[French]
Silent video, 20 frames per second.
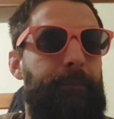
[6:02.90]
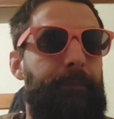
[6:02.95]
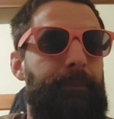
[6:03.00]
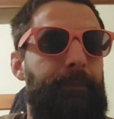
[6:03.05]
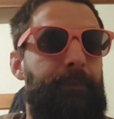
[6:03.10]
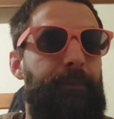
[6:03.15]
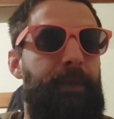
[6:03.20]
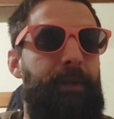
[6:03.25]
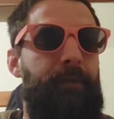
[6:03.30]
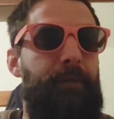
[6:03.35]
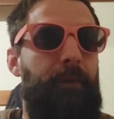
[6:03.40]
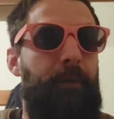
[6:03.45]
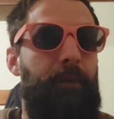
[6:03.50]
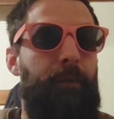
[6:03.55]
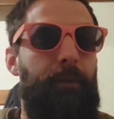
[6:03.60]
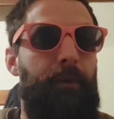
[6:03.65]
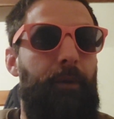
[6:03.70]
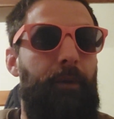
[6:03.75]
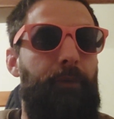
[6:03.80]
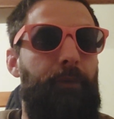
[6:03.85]

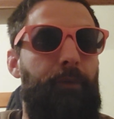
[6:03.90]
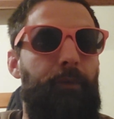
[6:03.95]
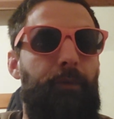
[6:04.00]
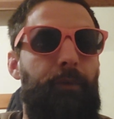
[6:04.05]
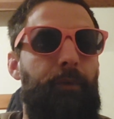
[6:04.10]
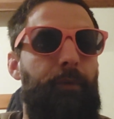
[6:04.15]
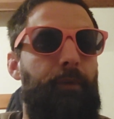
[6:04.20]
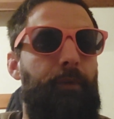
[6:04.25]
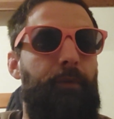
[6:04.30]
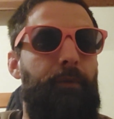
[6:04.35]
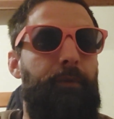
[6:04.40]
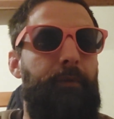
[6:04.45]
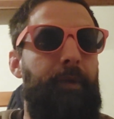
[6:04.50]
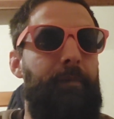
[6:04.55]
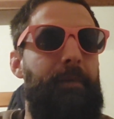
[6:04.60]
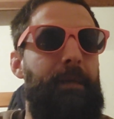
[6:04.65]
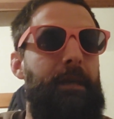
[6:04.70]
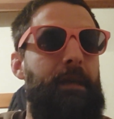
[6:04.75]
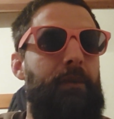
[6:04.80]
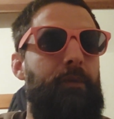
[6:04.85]
vivre dans une,
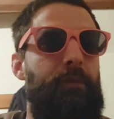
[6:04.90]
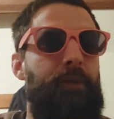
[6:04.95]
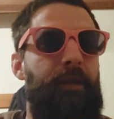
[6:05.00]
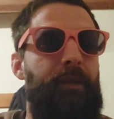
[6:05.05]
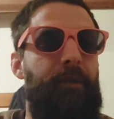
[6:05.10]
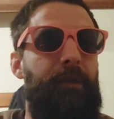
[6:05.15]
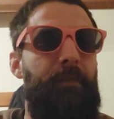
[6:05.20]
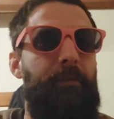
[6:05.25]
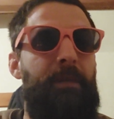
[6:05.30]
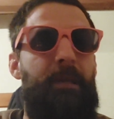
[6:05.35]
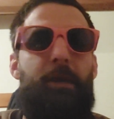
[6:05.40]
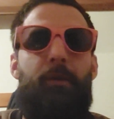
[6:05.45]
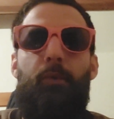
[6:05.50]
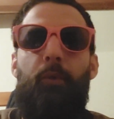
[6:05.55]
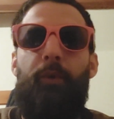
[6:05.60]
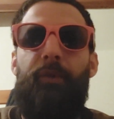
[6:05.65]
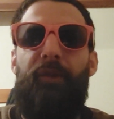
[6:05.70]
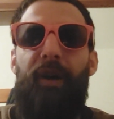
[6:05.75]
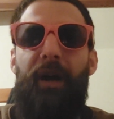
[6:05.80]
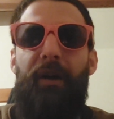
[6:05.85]
famille ou des amis ou
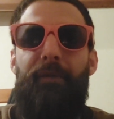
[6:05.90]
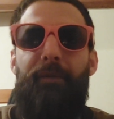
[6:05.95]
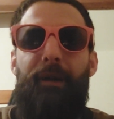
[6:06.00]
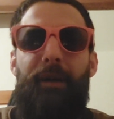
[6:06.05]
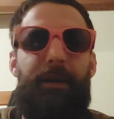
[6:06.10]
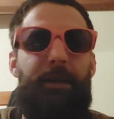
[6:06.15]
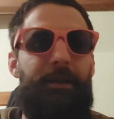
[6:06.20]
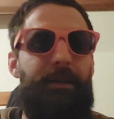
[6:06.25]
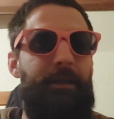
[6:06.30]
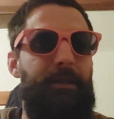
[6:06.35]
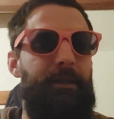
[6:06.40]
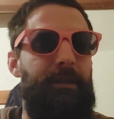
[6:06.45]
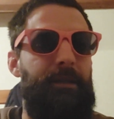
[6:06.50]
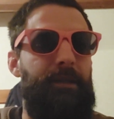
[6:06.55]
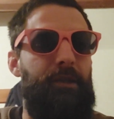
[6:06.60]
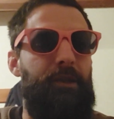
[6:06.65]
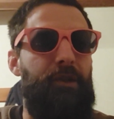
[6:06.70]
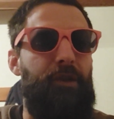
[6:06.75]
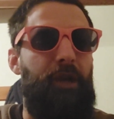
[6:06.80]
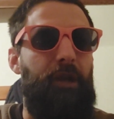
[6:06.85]
au travail,
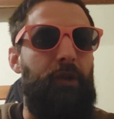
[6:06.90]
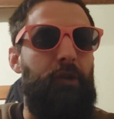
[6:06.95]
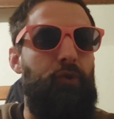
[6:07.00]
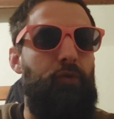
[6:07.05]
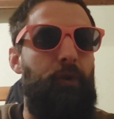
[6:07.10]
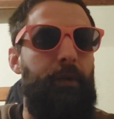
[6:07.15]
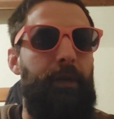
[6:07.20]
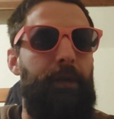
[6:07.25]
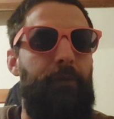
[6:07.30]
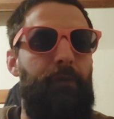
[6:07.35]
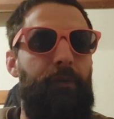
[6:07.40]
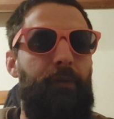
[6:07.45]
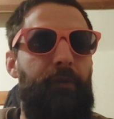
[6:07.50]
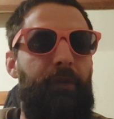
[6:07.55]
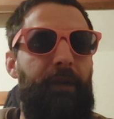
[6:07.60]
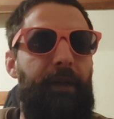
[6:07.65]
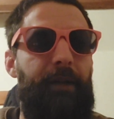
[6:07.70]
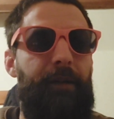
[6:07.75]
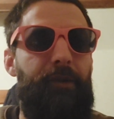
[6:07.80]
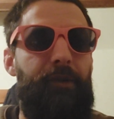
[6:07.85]
qui, chaque jour il y a du
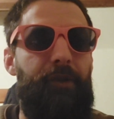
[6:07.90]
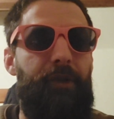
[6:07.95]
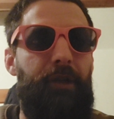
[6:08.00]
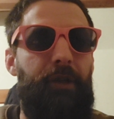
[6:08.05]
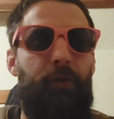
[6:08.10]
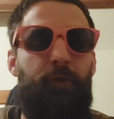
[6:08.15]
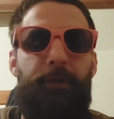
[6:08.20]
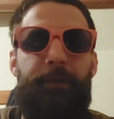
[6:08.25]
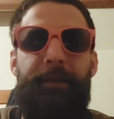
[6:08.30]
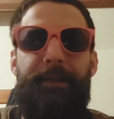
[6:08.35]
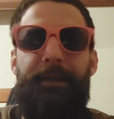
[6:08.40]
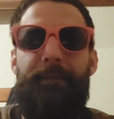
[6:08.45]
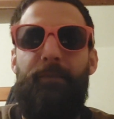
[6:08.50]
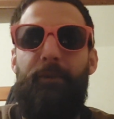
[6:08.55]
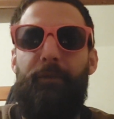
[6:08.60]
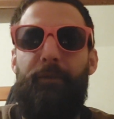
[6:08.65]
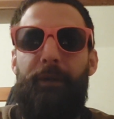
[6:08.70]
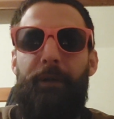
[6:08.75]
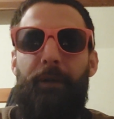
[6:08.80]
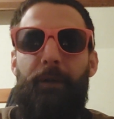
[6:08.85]
stress, chaque jour il y a des
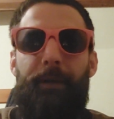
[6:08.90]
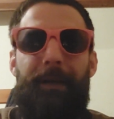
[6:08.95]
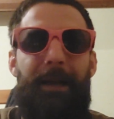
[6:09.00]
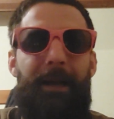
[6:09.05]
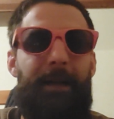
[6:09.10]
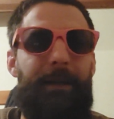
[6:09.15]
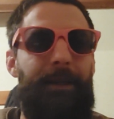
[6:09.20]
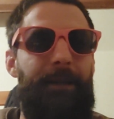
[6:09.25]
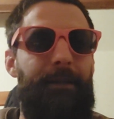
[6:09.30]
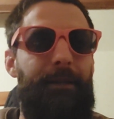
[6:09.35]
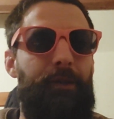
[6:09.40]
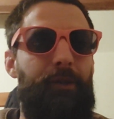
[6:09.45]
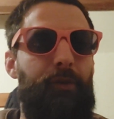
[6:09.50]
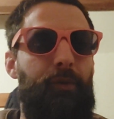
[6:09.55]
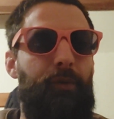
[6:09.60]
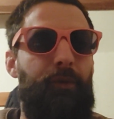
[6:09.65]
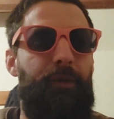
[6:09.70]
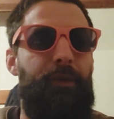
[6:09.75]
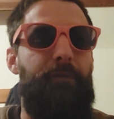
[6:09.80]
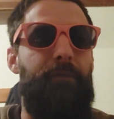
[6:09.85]
mauvais regards, il y a des
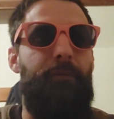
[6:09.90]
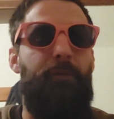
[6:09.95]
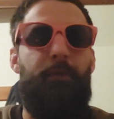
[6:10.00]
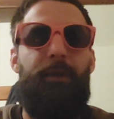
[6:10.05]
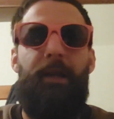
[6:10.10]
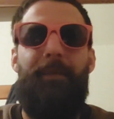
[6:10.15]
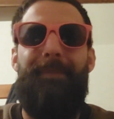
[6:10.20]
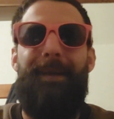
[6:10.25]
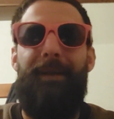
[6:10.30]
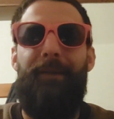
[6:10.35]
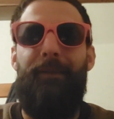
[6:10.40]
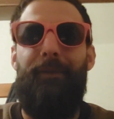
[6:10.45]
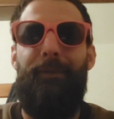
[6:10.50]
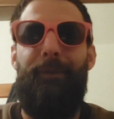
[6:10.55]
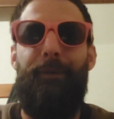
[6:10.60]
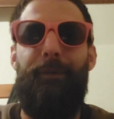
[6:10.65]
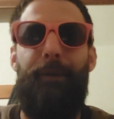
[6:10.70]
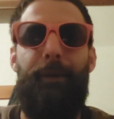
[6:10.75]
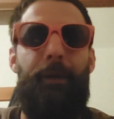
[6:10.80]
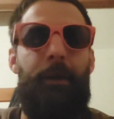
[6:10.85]
choses qui font que la
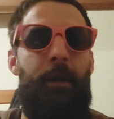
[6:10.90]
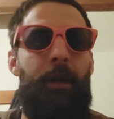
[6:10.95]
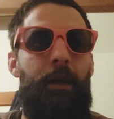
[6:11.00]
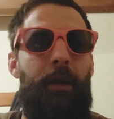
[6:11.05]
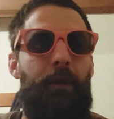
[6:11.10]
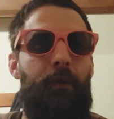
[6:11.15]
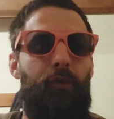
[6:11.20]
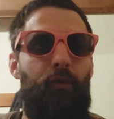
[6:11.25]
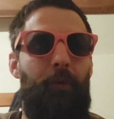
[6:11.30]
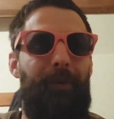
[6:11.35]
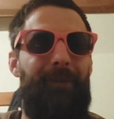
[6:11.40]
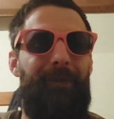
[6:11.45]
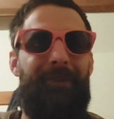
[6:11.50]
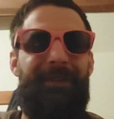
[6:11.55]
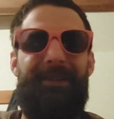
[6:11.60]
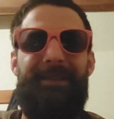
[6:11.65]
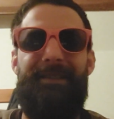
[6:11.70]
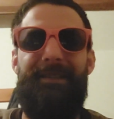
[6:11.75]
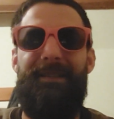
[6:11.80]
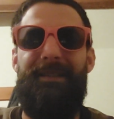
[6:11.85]
personne soit
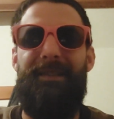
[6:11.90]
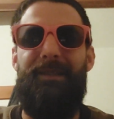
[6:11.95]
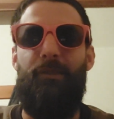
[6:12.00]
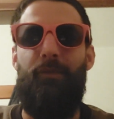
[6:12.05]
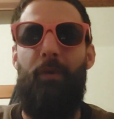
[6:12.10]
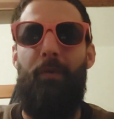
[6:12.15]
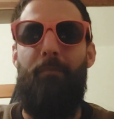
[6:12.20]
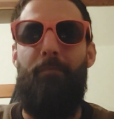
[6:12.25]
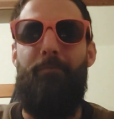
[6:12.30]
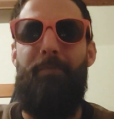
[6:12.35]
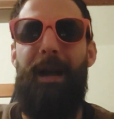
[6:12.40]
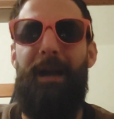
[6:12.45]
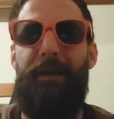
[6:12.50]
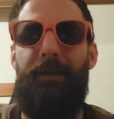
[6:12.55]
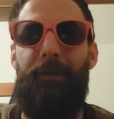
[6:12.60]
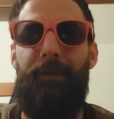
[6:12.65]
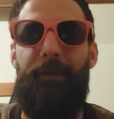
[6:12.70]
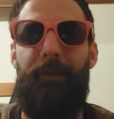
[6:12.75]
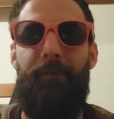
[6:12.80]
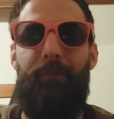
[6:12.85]
stressée, soit mal
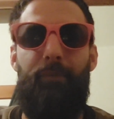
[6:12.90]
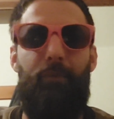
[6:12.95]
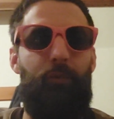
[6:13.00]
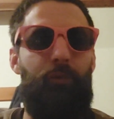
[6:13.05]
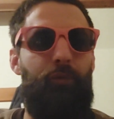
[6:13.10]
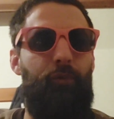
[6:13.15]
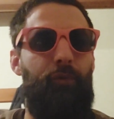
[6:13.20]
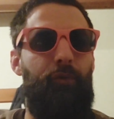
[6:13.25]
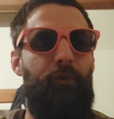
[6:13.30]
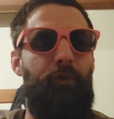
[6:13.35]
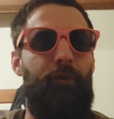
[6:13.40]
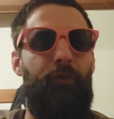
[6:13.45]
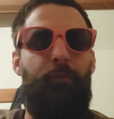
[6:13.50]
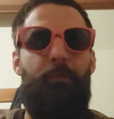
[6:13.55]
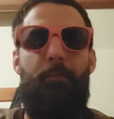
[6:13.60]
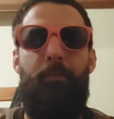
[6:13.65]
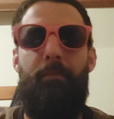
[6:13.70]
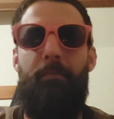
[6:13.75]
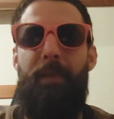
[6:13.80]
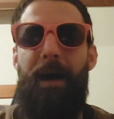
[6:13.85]
dans sa peau, se sente
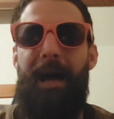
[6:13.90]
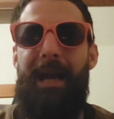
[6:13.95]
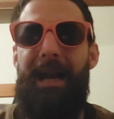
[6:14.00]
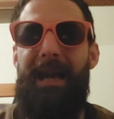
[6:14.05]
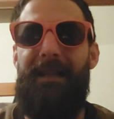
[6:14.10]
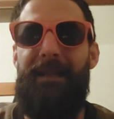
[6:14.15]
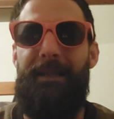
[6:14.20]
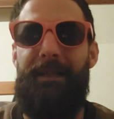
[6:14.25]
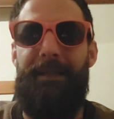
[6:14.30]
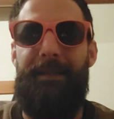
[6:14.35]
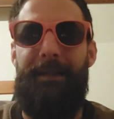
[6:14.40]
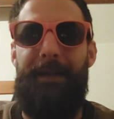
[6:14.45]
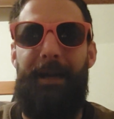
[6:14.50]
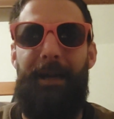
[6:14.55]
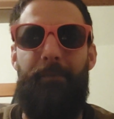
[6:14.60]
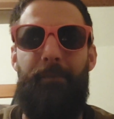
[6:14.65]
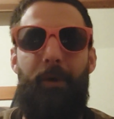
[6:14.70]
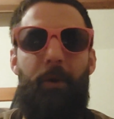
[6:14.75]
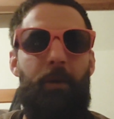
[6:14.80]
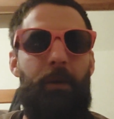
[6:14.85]
malade
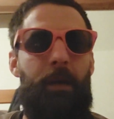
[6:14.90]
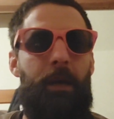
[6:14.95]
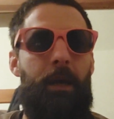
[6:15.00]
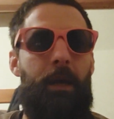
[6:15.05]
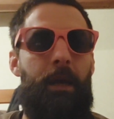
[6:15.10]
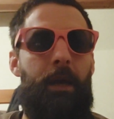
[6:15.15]
littéralement,